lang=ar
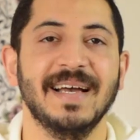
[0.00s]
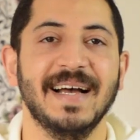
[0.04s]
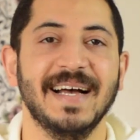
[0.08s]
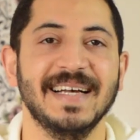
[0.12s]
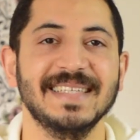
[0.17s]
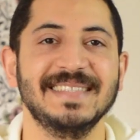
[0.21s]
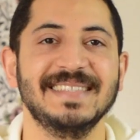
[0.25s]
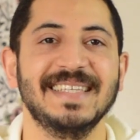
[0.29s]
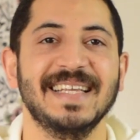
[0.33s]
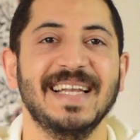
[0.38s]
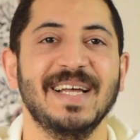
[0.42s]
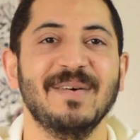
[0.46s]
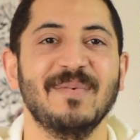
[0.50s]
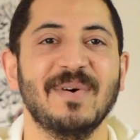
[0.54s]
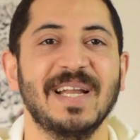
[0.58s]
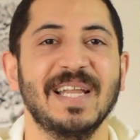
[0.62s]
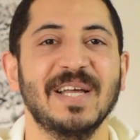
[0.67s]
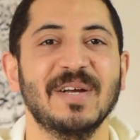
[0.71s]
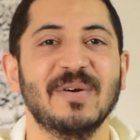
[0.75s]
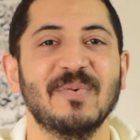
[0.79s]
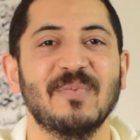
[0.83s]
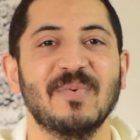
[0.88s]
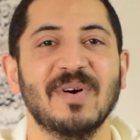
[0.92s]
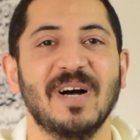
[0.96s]
السلام
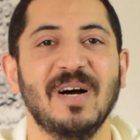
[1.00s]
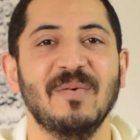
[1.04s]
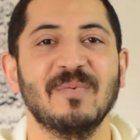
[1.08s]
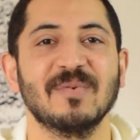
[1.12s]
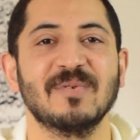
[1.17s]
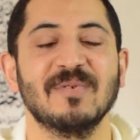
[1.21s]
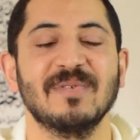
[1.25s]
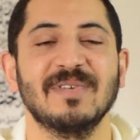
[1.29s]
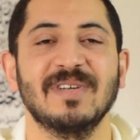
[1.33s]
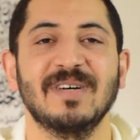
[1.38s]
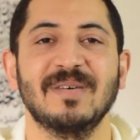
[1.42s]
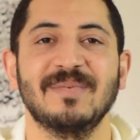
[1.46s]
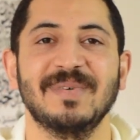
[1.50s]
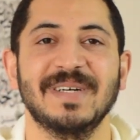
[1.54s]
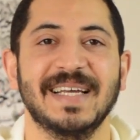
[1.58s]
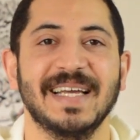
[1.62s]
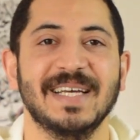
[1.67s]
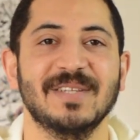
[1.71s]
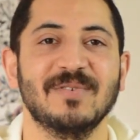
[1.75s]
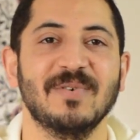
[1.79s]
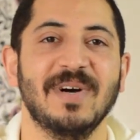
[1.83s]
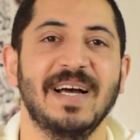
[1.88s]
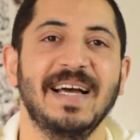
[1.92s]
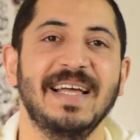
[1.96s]
عليكم ورحمة الله
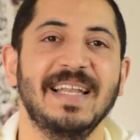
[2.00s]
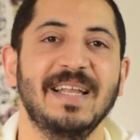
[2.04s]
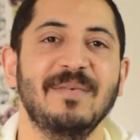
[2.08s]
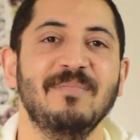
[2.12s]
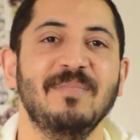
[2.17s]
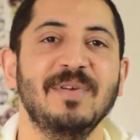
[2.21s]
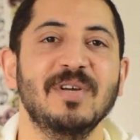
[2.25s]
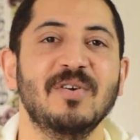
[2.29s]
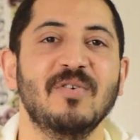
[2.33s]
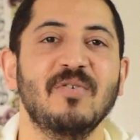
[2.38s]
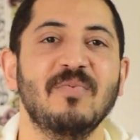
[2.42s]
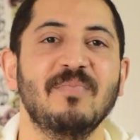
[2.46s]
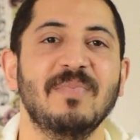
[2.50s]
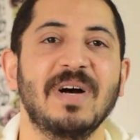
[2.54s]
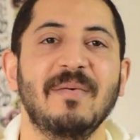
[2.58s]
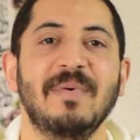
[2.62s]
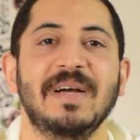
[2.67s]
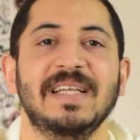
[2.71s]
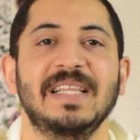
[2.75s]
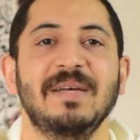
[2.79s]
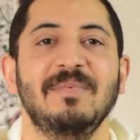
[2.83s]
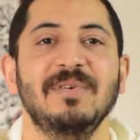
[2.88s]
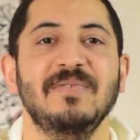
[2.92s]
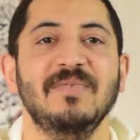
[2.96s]
وبركاته أهلا بيكم مع
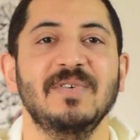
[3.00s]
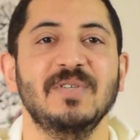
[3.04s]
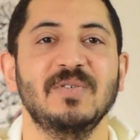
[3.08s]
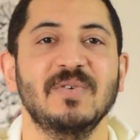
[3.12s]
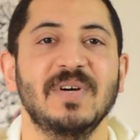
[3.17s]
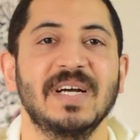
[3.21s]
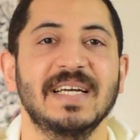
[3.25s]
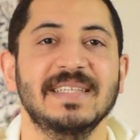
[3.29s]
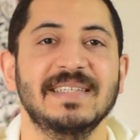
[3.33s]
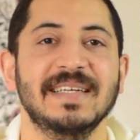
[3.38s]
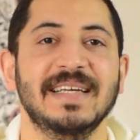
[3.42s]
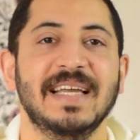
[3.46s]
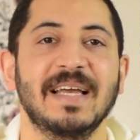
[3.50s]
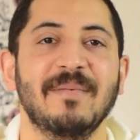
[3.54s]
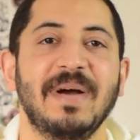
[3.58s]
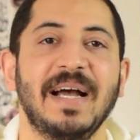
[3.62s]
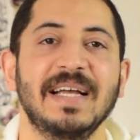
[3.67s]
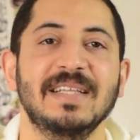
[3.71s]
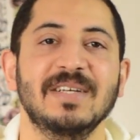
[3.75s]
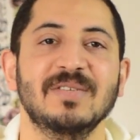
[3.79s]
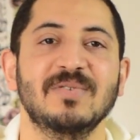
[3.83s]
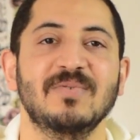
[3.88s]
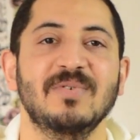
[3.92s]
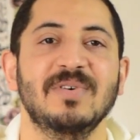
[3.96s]
مكتبة فيديوهات
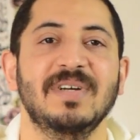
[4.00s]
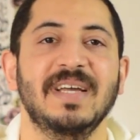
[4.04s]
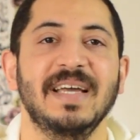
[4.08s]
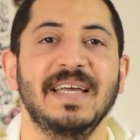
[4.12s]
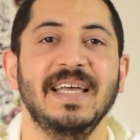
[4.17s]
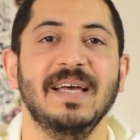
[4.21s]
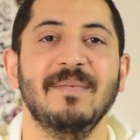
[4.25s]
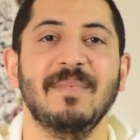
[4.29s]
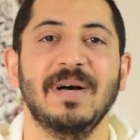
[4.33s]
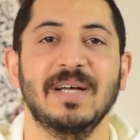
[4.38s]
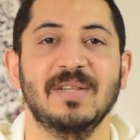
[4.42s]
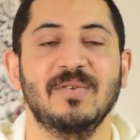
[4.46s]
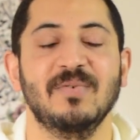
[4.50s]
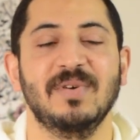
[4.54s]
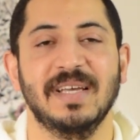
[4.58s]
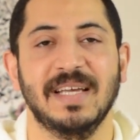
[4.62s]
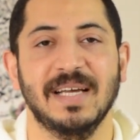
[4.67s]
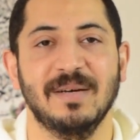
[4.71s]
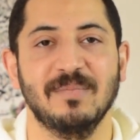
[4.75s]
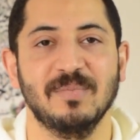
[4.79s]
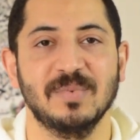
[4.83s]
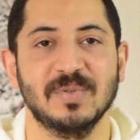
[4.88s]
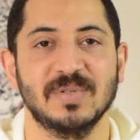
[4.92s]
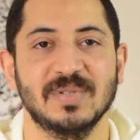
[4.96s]
الجامعات التركية مع توكي
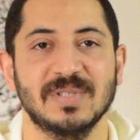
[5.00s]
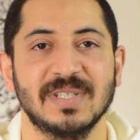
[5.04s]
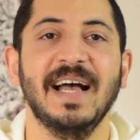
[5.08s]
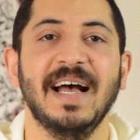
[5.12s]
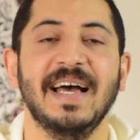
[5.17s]
كامبوس